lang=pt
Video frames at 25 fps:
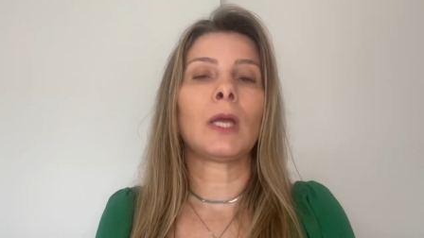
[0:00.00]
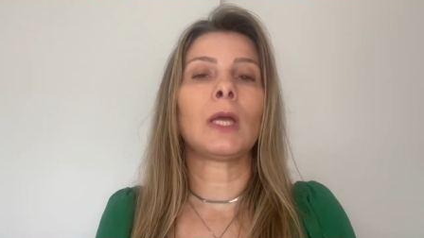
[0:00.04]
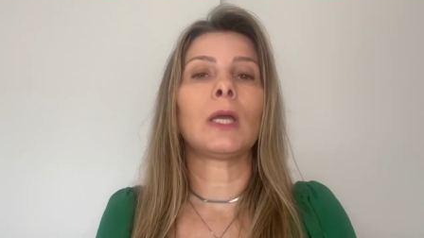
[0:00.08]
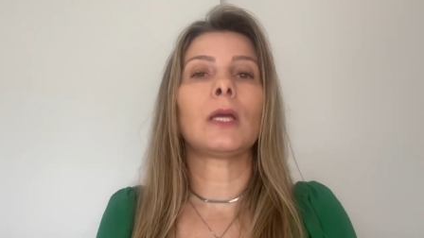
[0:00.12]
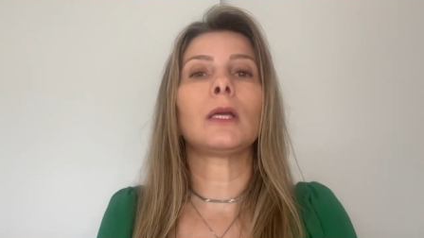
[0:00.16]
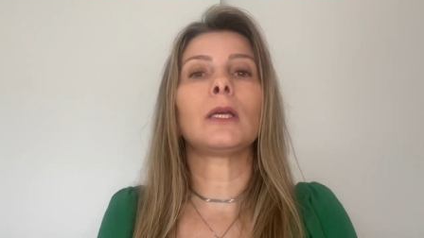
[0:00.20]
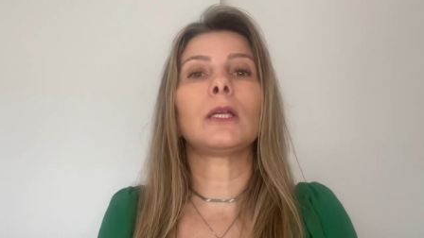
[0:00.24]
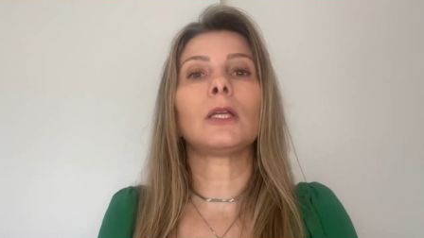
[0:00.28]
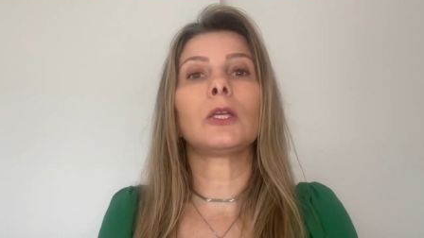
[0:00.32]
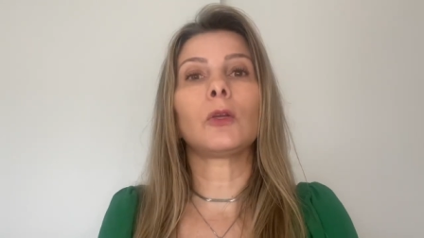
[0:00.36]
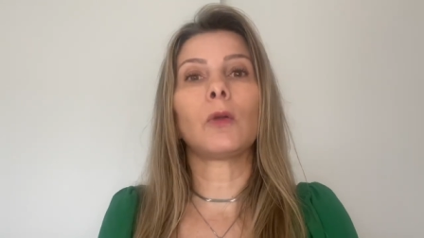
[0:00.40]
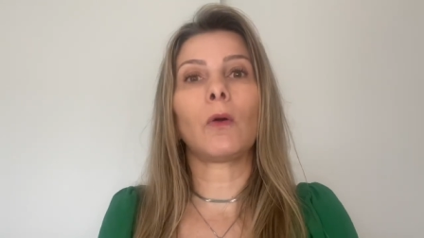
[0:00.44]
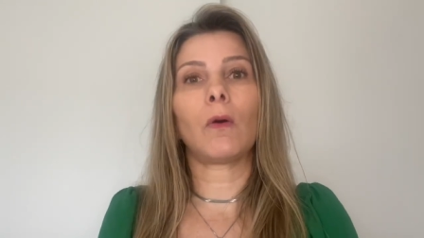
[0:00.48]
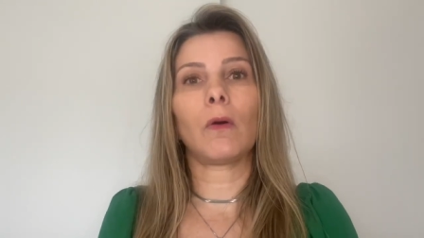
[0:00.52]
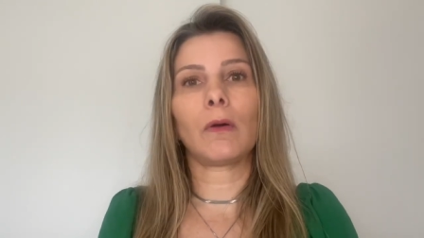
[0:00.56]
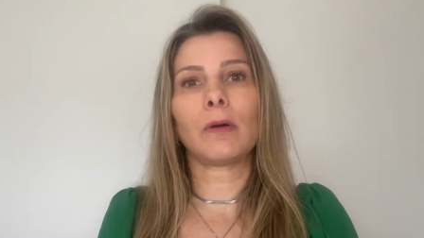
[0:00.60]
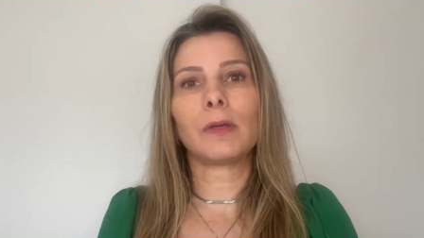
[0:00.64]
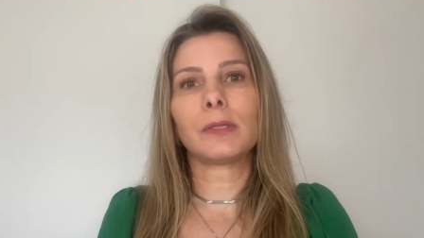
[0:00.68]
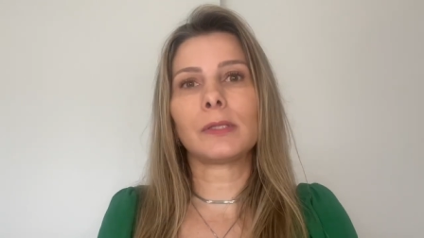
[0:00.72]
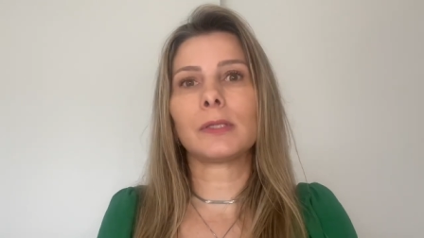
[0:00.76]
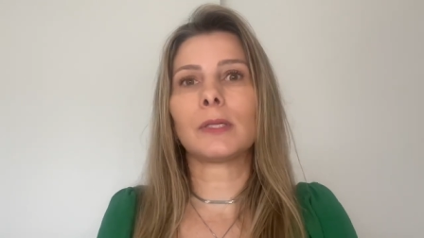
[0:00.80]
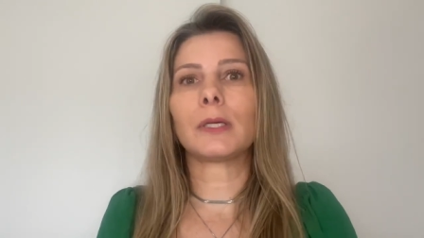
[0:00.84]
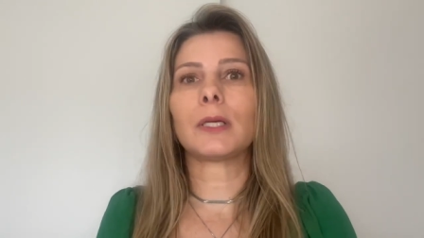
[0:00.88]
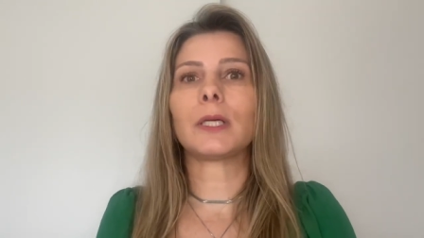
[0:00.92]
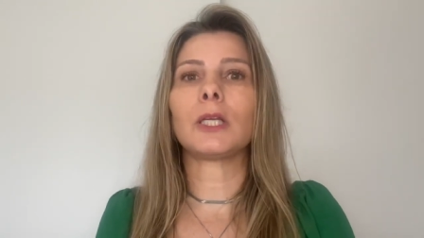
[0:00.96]
E
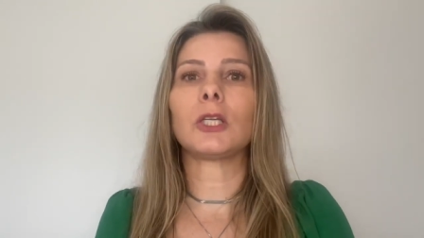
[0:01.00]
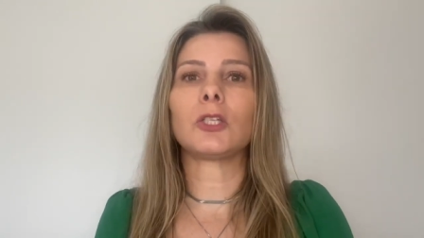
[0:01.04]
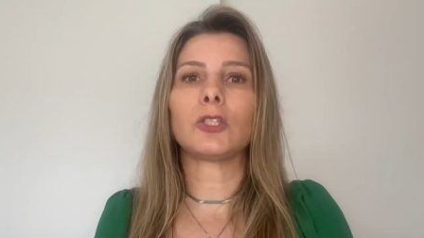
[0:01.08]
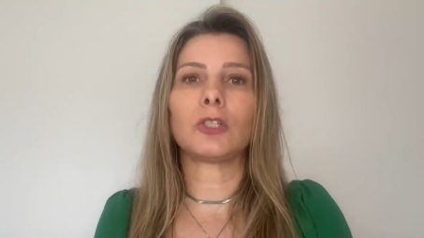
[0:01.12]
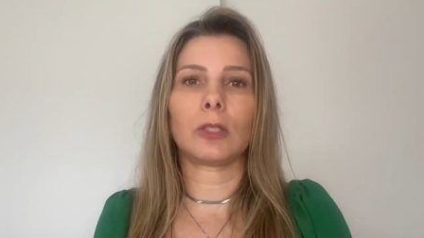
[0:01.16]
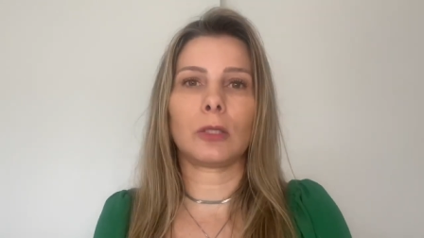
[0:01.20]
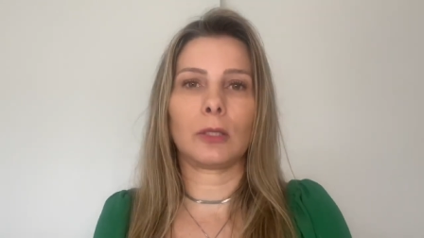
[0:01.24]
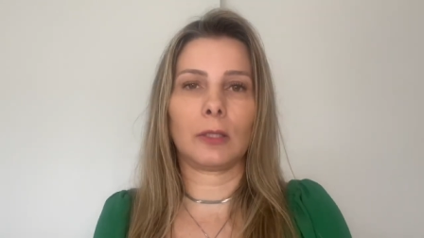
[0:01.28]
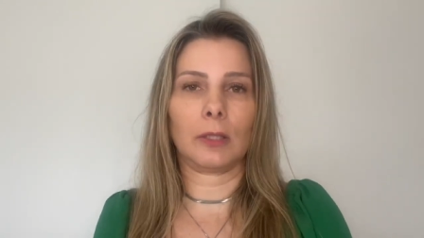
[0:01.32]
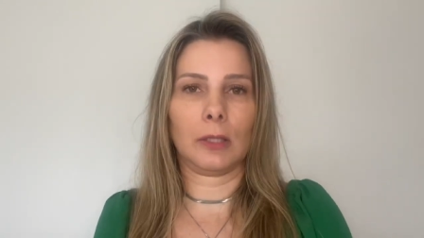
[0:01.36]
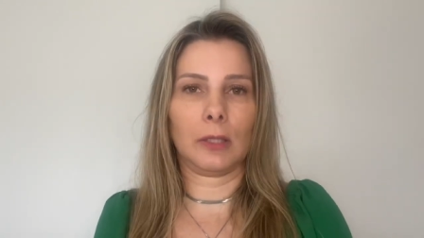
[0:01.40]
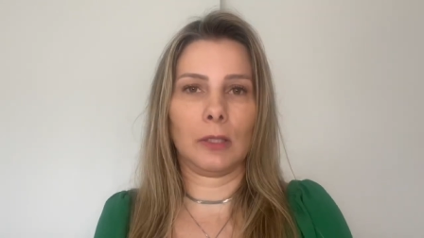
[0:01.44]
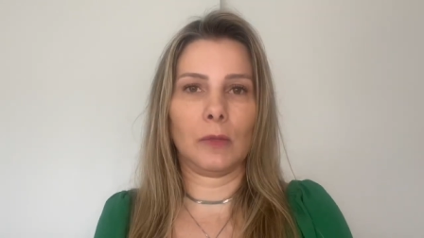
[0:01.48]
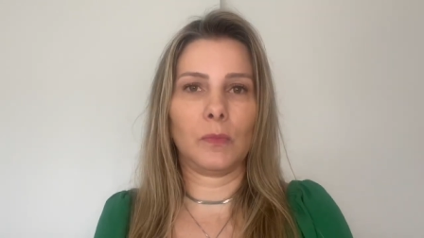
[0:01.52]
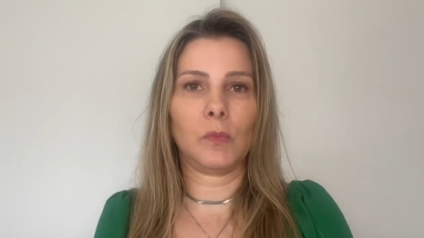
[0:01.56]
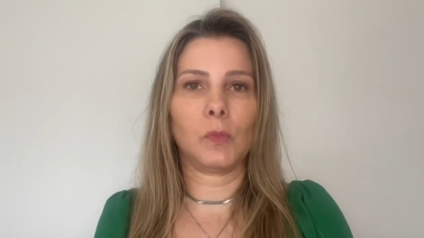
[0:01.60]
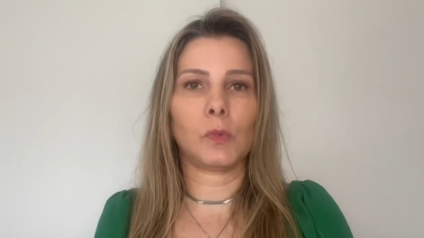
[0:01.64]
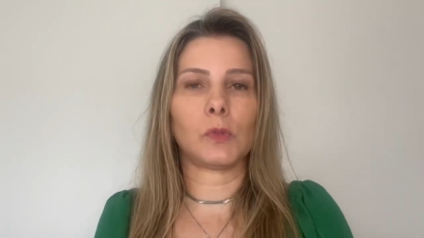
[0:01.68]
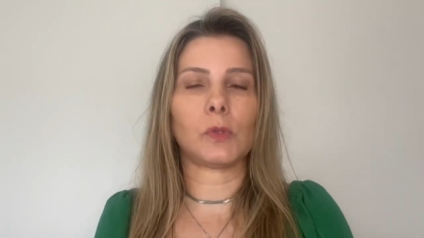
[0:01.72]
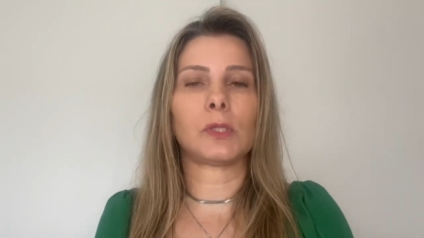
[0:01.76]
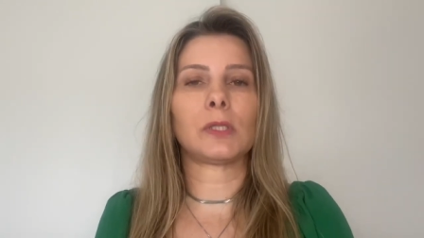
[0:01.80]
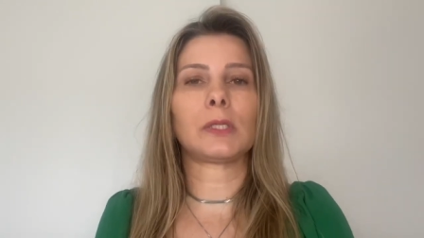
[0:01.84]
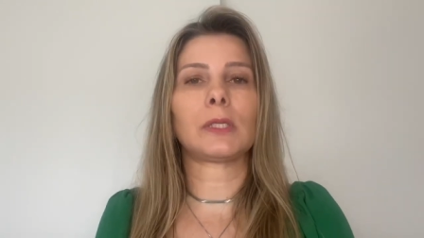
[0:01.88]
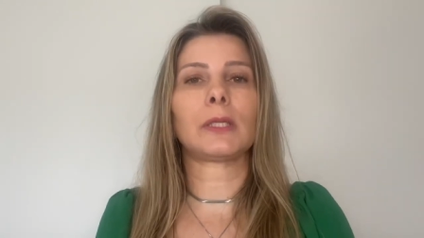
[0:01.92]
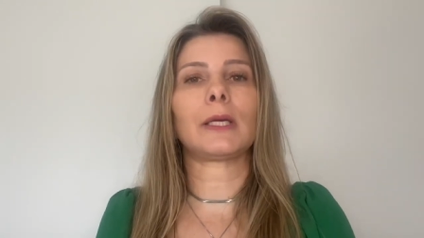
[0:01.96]
nós
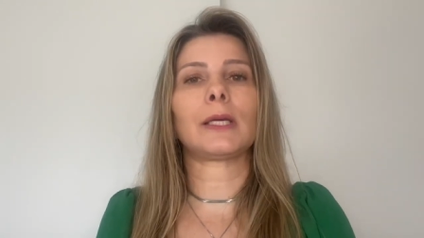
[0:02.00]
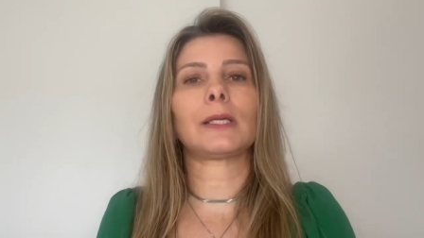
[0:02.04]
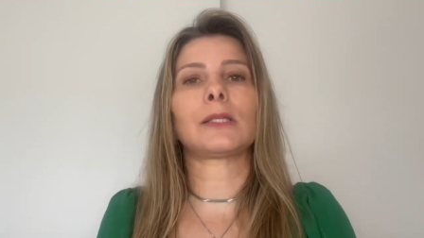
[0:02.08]
acreditamos que